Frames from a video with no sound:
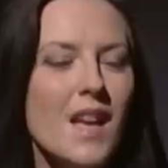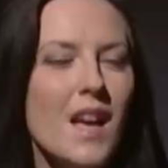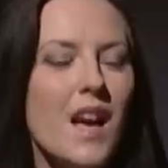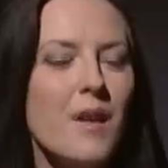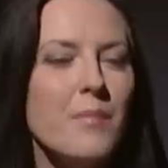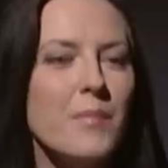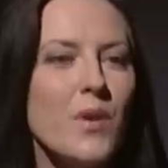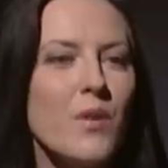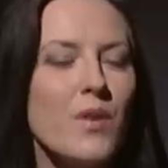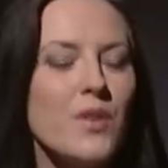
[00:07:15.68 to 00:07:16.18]

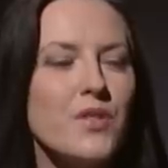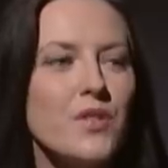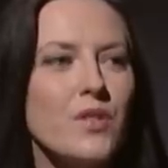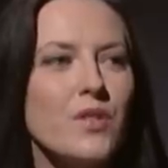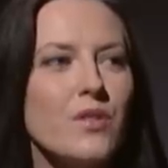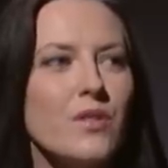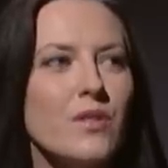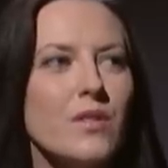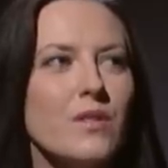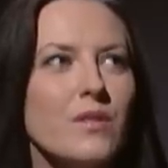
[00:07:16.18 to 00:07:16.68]
A miałaś
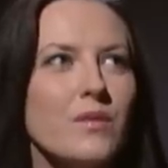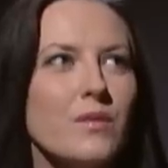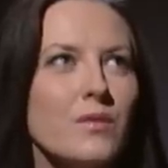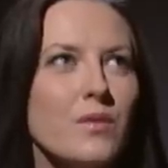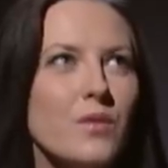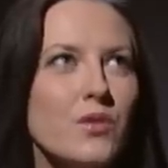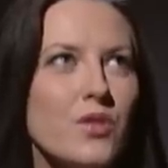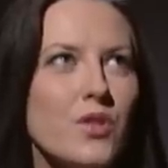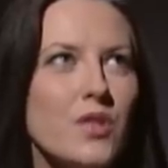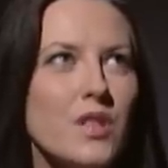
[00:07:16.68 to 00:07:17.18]
do, y,
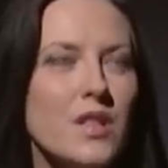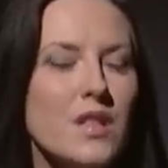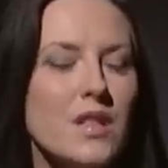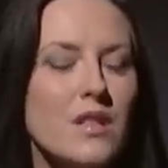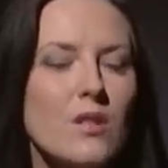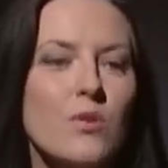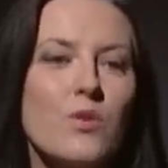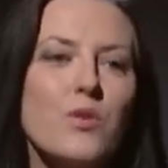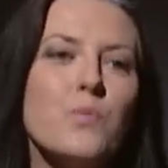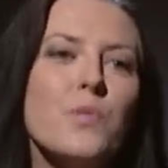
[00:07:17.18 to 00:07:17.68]
do czynienia
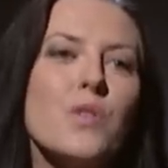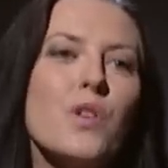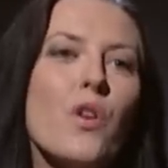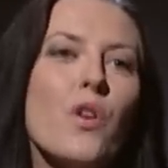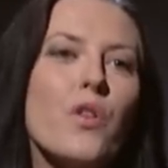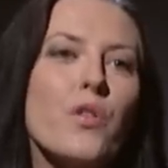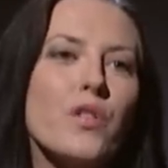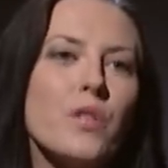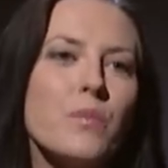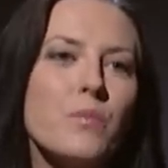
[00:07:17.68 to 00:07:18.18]
z ludźmi
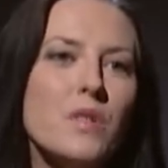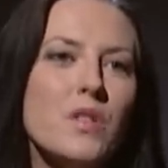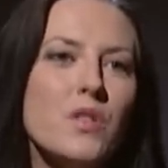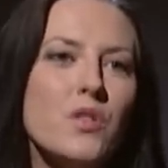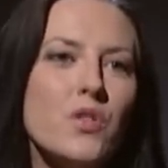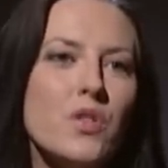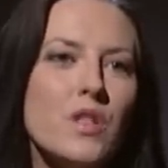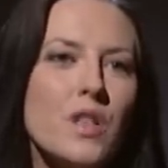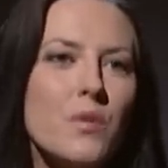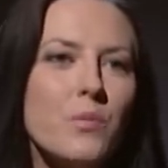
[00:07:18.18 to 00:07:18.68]
chorymi?
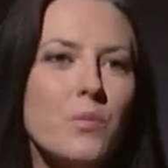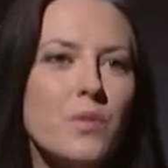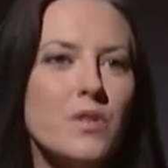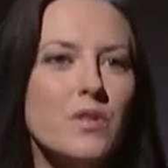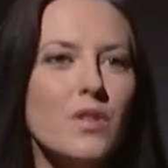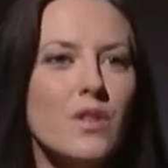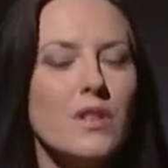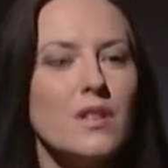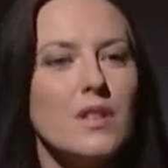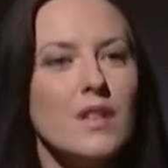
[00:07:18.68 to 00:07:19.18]
Czy jakby
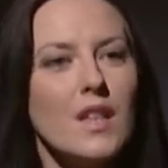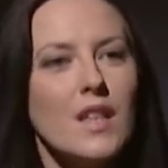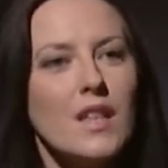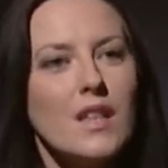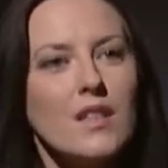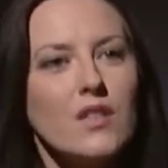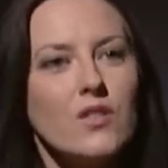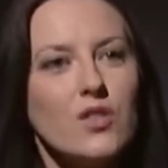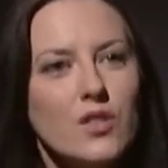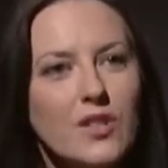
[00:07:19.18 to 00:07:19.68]
ten,
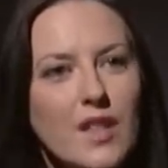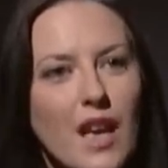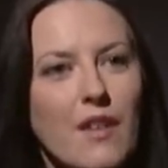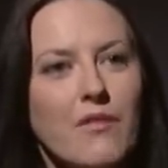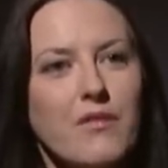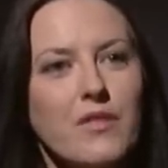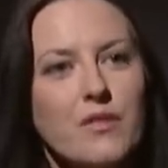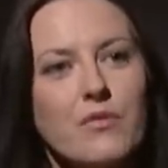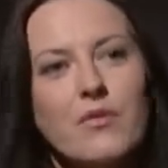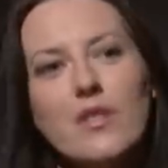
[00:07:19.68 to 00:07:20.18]
czy
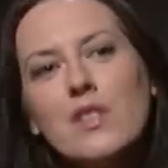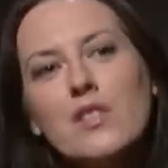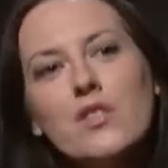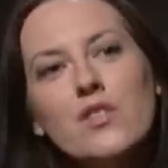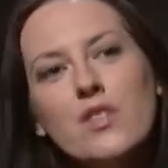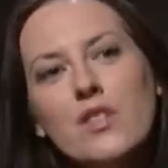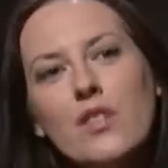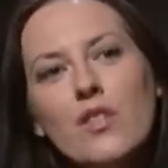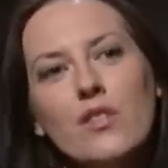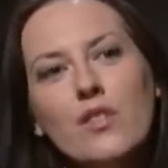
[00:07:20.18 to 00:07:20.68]
Dawid
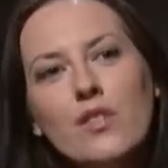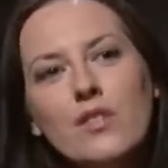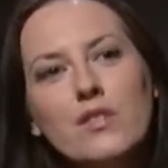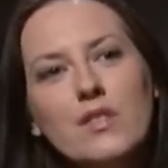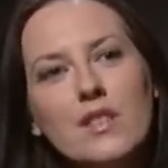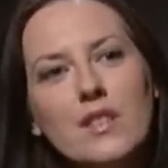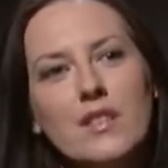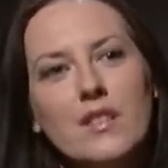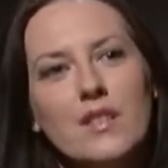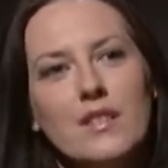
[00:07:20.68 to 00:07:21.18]
właśnie,
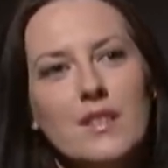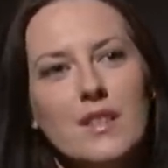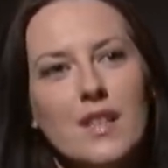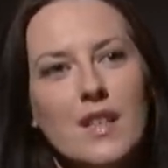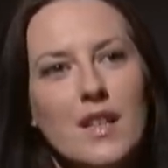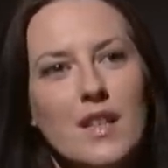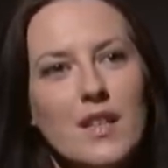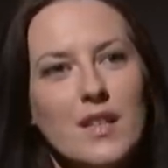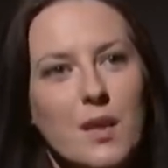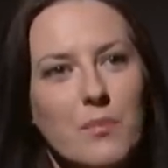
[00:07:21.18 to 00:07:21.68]
ogrodnik, y,
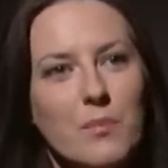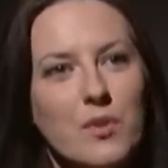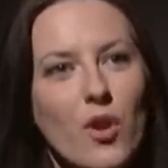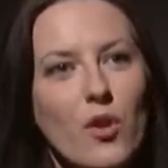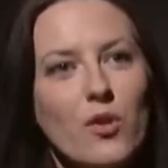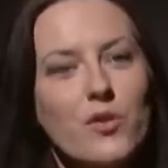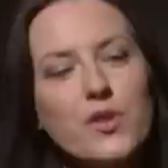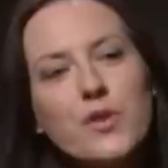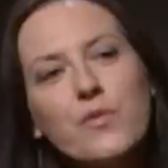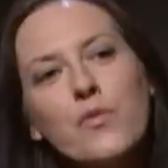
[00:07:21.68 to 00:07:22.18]
jakby
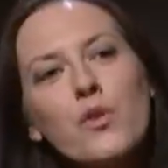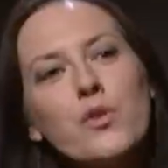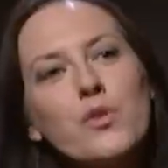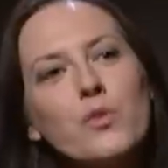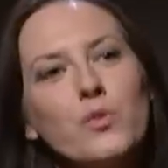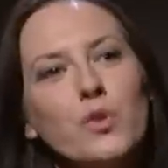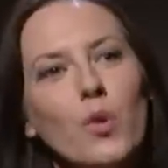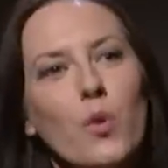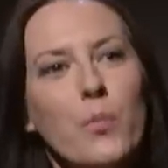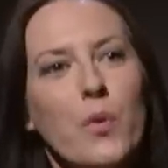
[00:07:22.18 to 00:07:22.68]
on stworzył
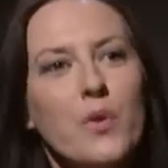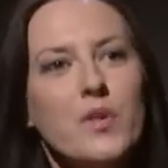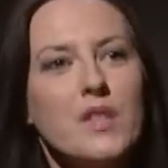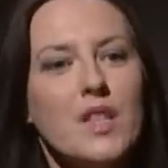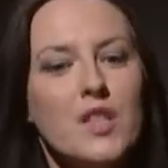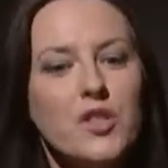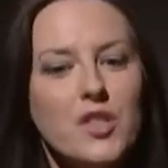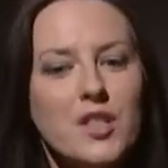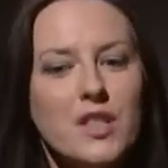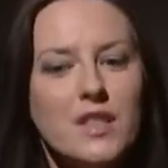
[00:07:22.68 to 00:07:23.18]
tą
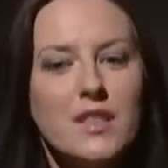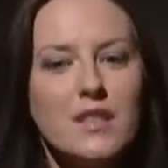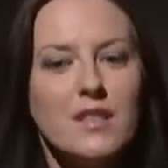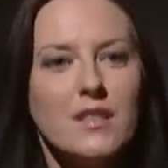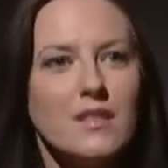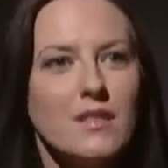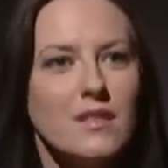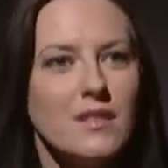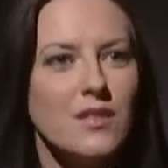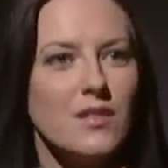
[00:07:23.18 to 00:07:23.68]
postać i ty,
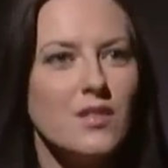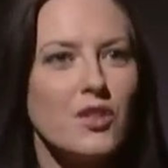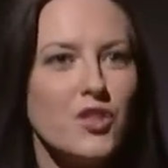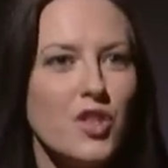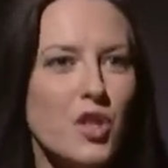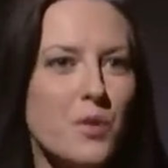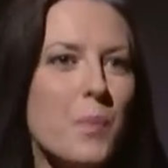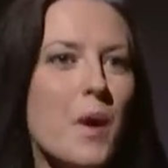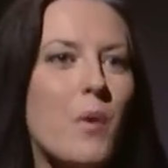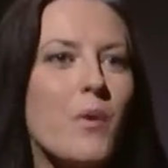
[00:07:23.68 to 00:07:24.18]
ty, ty
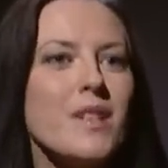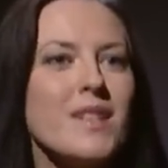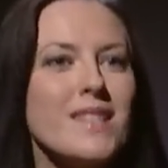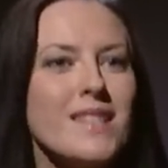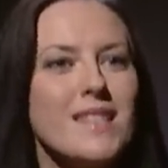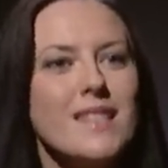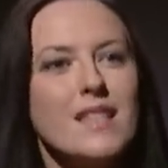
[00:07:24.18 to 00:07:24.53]
czerpałaś z